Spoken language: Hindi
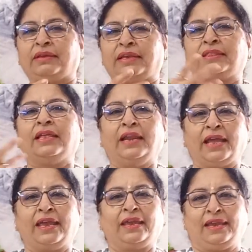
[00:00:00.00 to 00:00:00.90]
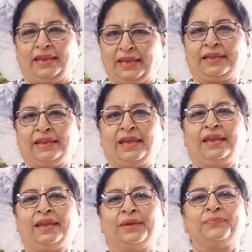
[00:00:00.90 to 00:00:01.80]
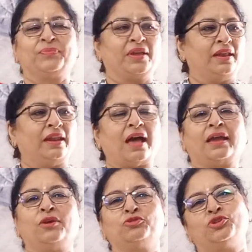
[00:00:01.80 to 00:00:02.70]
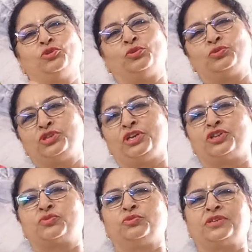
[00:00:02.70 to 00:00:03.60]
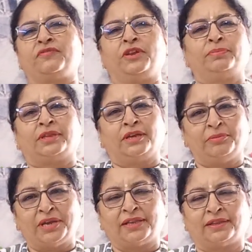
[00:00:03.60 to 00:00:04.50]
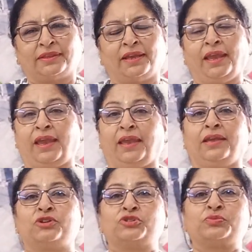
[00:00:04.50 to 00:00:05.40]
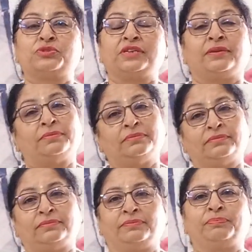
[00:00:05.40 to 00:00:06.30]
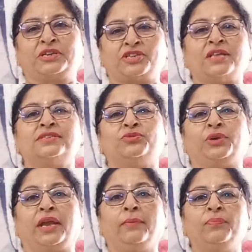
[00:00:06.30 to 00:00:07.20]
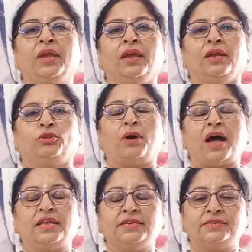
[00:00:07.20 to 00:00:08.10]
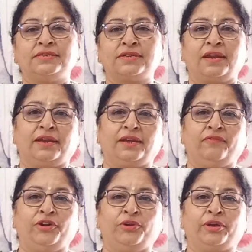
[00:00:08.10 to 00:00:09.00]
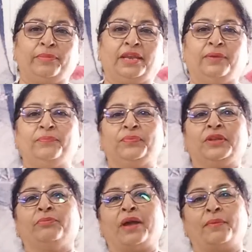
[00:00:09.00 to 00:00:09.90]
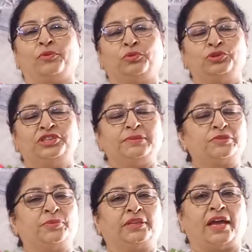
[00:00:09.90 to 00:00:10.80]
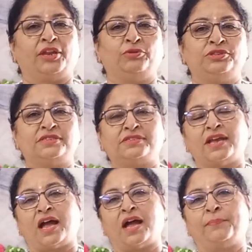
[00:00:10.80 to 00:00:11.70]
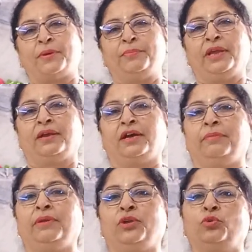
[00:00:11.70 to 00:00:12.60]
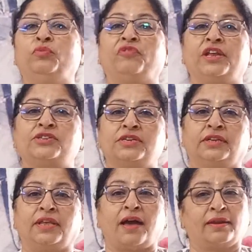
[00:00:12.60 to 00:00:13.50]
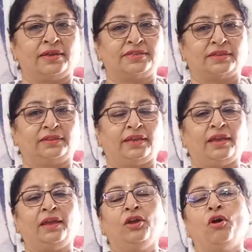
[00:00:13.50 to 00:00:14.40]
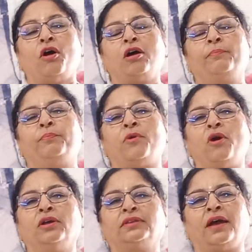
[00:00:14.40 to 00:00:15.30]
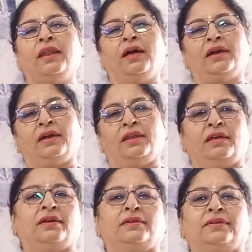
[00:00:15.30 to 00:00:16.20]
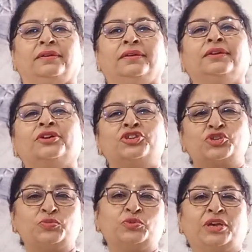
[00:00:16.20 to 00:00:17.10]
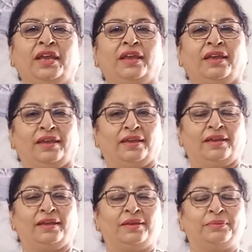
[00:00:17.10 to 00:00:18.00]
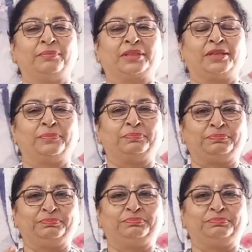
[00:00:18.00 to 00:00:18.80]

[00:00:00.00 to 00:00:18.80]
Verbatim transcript: कितने ले आएंगे एक ले आएंगे ला के उसी को उसी खुशबू से फिर हम तंग भी आ जाते हैं कि एक ही खुशबू से हम परेशान से हो गया है तो आज इसी से रिलेटेड वीडियो है मेरी मैं आपको कुछ टिप्स बता रही हूँ जिससे आप अपने घर में रूम फ्रेशनर तैयार कर सकते हैं और बहुत अलग अलग खुशबू की आ, मतलब